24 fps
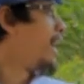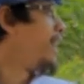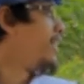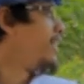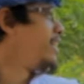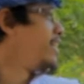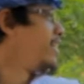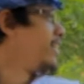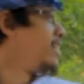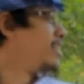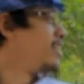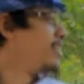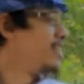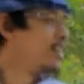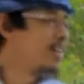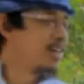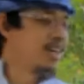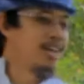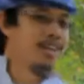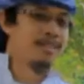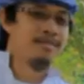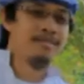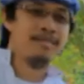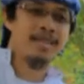อย่างเงี้ยแล้ว
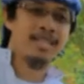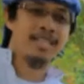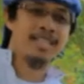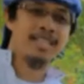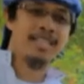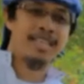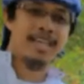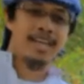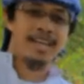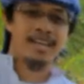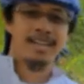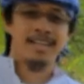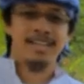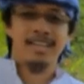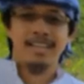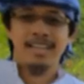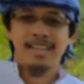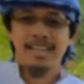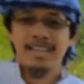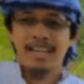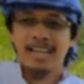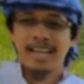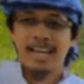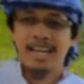ก็มีเสียง
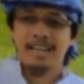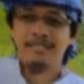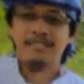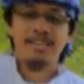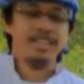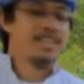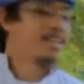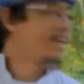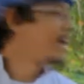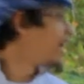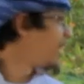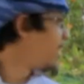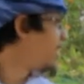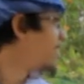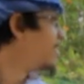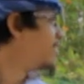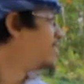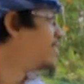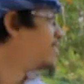อันฟติฮะ